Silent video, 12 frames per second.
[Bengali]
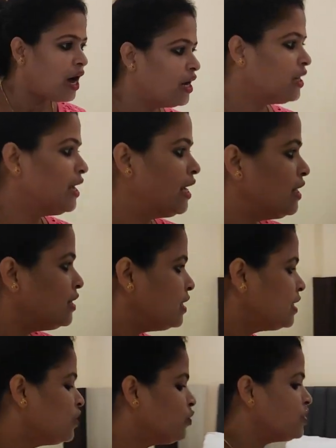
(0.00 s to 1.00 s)
আর এই
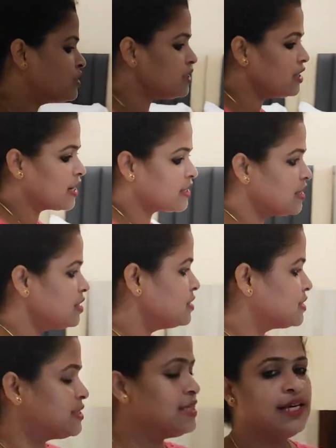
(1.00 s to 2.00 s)
দিকে রয়েছে একটা
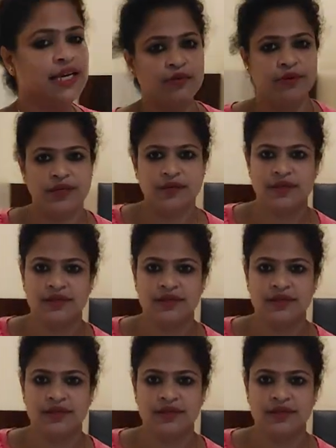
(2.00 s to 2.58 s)
সিঙ্গেল বেড